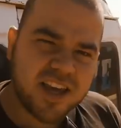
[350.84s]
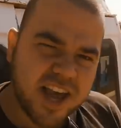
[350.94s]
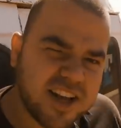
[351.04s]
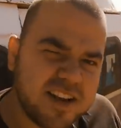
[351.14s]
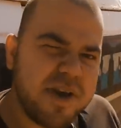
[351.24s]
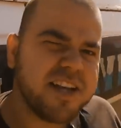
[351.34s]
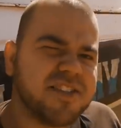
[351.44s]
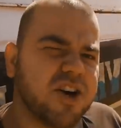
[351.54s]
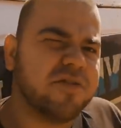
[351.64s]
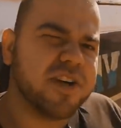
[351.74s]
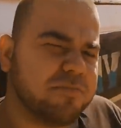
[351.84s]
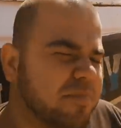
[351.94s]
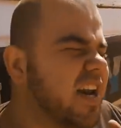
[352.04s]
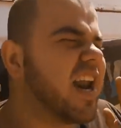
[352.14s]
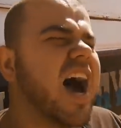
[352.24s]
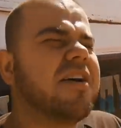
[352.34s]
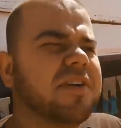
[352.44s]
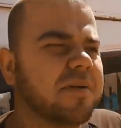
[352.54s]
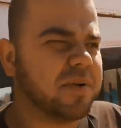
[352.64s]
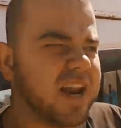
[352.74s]
Jeden miejscowy
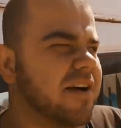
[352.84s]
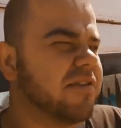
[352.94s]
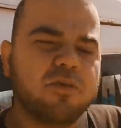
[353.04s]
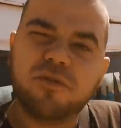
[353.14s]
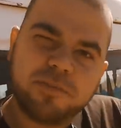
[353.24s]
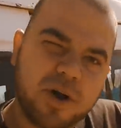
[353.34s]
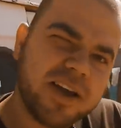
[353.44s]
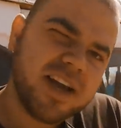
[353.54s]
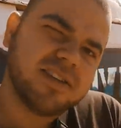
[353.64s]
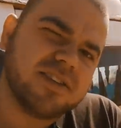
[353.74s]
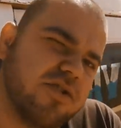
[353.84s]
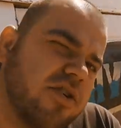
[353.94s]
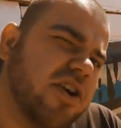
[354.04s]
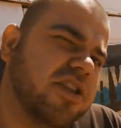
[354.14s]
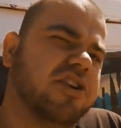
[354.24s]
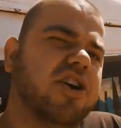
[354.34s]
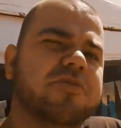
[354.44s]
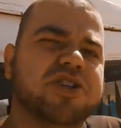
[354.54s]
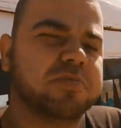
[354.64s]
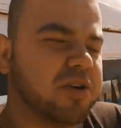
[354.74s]
prawie, prawie mówi po angielsku i tylko
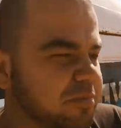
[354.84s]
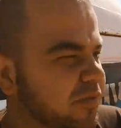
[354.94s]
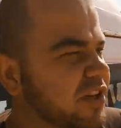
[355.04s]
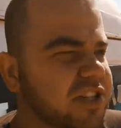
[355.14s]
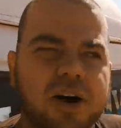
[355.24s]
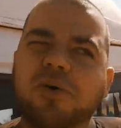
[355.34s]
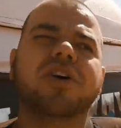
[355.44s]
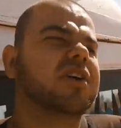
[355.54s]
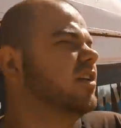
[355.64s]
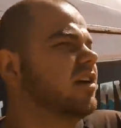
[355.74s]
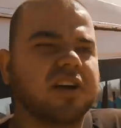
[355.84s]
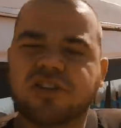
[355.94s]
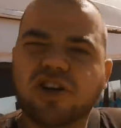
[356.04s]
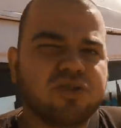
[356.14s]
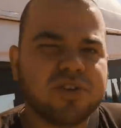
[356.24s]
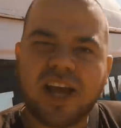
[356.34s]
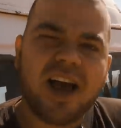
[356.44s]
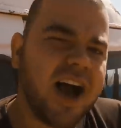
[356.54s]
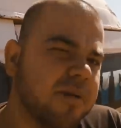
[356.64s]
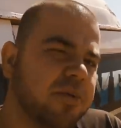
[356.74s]
mi szybko powiedział, że
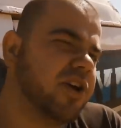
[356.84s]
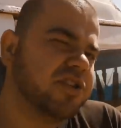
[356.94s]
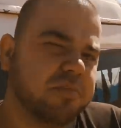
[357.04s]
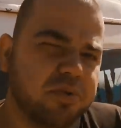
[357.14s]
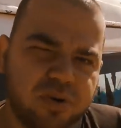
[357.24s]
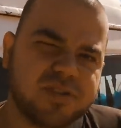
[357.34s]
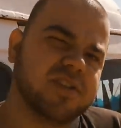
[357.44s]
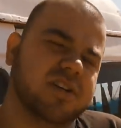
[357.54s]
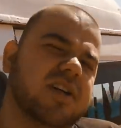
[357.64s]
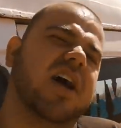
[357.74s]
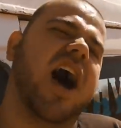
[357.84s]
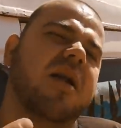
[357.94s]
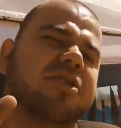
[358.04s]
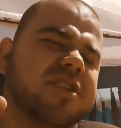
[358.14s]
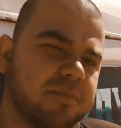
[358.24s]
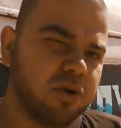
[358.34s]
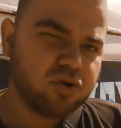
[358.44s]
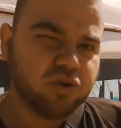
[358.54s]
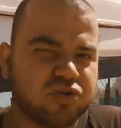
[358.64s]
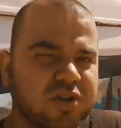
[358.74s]
tutaj albo jedzie bus, albo
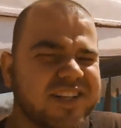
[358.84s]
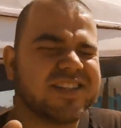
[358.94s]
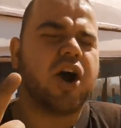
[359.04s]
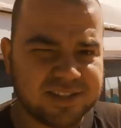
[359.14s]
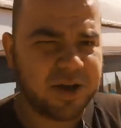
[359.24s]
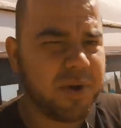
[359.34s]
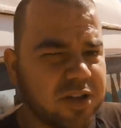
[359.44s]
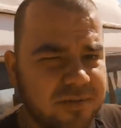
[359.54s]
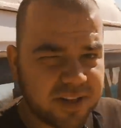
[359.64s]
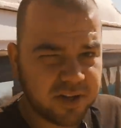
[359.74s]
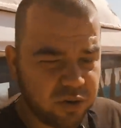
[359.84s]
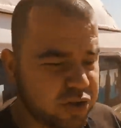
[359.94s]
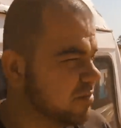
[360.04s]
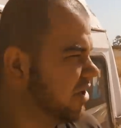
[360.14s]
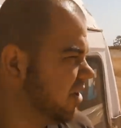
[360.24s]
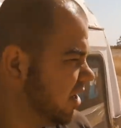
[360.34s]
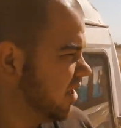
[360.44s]
samochód, który jest załadowany ludźmi.